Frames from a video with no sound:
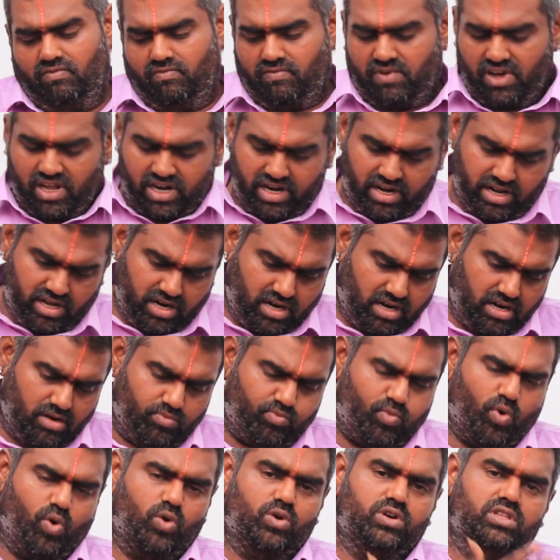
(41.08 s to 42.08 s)
வருடங்கள்
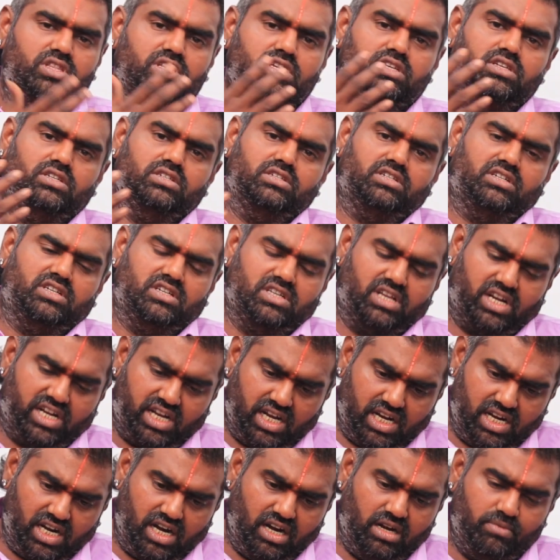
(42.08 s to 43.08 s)
போகுது
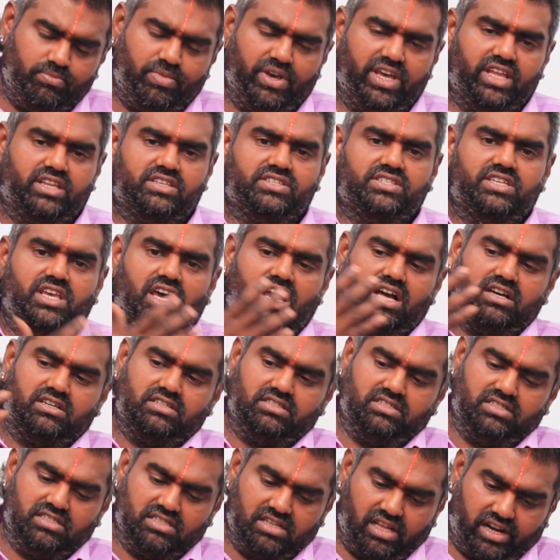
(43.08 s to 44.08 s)
கிரகங்கள் பயிற்சி
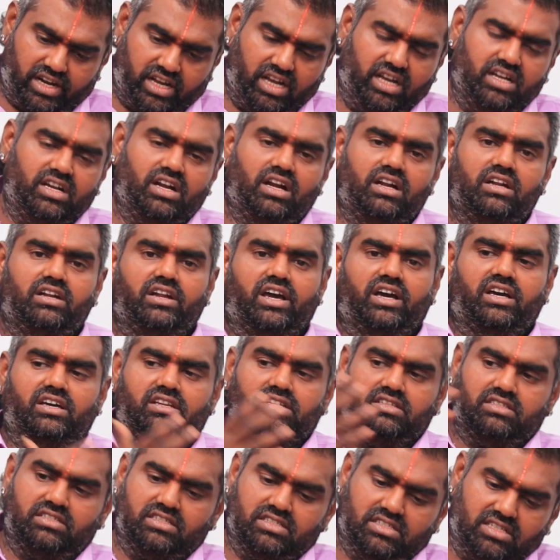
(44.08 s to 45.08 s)
ஆகுது கிரகங்கள்
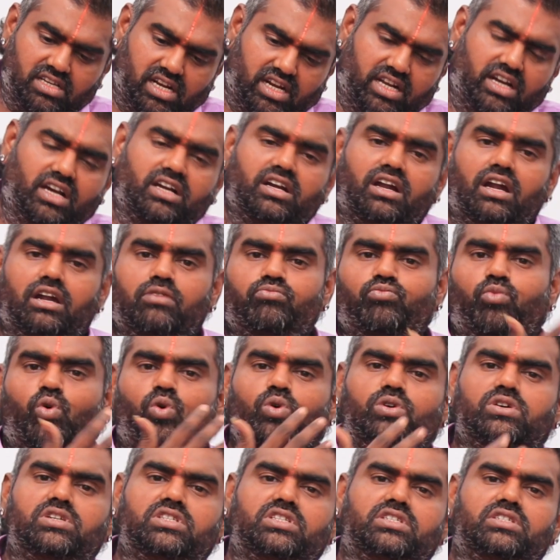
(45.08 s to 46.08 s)
நகருது கிரகங்கள்
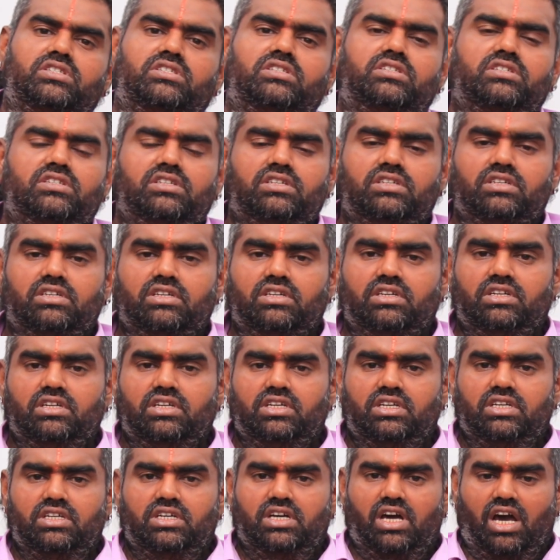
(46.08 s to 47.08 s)
போகுது
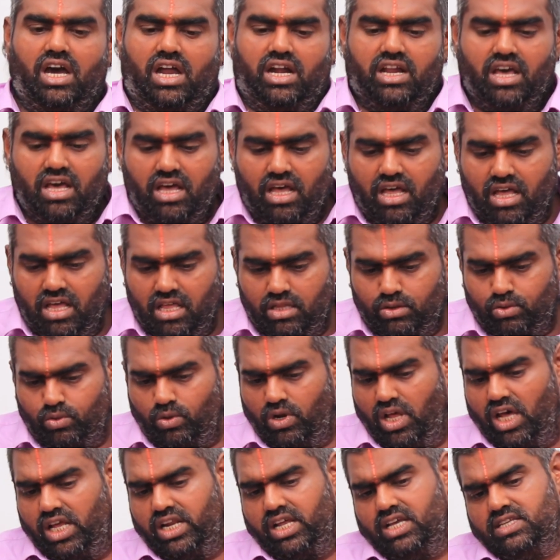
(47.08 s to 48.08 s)
ஆனால்
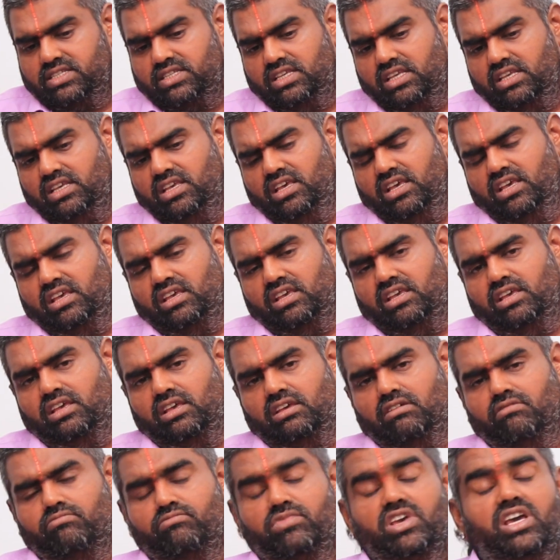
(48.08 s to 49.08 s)
துளாராசிக்கு
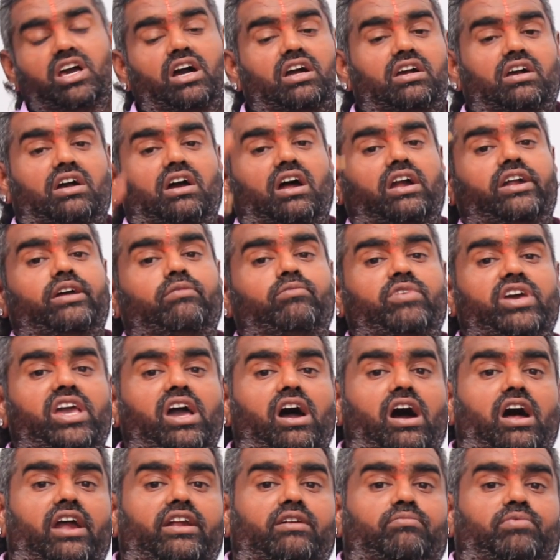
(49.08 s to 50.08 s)
மிக
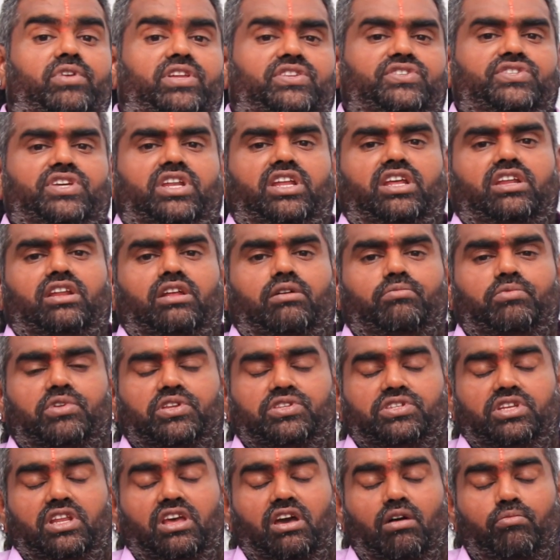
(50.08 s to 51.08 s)
கடுமையான பிரச்சனைன்னா
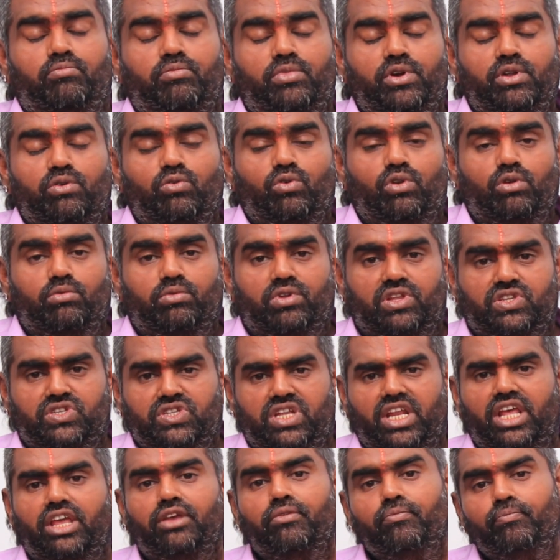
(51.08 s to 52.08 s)
பிரச்சனை அப்படி ஒரு
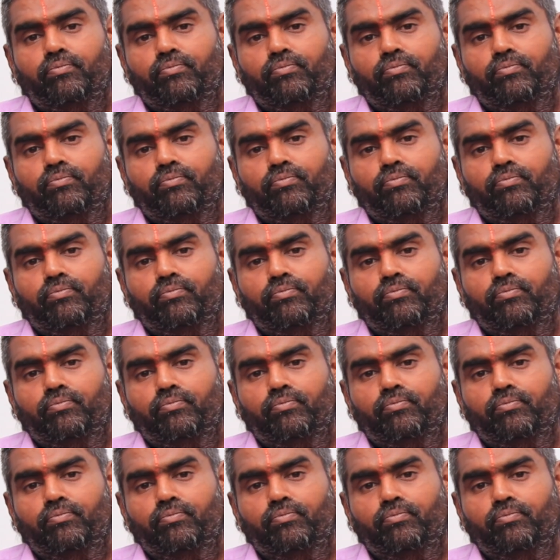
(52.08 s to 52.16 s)
பிரச்சனை